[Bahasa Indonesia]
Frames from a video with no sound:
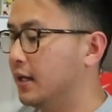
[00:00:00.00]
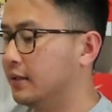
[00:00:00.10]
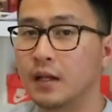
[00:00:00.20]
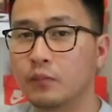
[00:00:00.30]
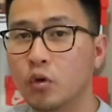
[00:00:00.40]

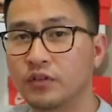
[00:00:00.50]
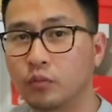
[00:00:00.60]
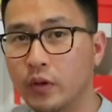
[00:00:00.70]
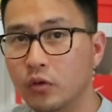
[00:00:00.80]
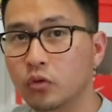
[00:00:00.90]
dan buat
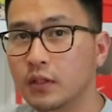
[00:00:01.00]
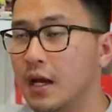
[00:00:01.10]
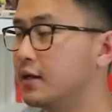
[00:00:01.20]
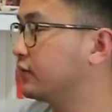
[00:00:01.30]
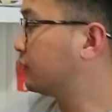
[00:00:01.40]
semua
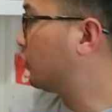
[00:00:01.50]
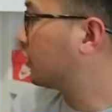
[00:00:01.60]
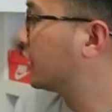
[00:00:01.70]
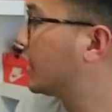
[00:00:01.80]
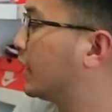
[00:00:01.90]
ikutan
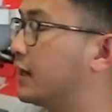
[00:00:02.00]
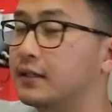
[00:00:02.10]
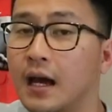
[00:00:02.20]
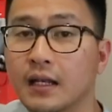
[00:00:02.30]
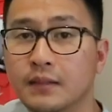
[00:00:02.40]
semoga lain
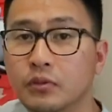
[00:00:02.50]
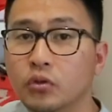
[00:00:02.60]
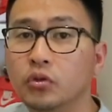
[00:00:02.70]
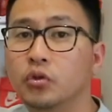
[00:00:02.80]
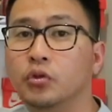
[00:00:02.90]
kali
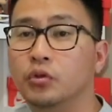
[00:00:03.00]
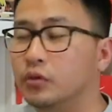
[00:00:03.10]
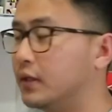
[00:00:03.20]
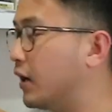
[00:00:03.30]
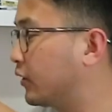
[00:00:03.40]

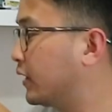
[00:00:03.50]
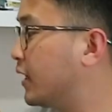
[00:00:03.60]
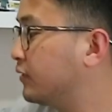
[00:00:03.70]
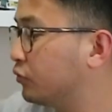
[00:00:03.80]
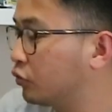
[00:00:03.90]
beruntung nah oke okay
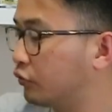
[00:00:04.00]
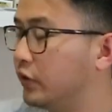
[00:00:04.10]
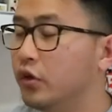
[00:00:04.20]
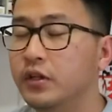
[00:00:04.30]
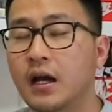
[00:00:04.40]
guys untuk
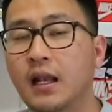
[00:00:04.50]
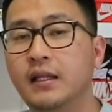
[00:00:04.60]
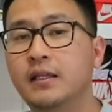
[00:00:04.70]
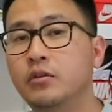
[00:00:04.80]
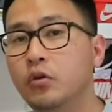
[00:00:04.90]
videonya
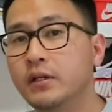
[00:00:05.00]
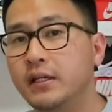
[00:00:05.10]
kali ini gue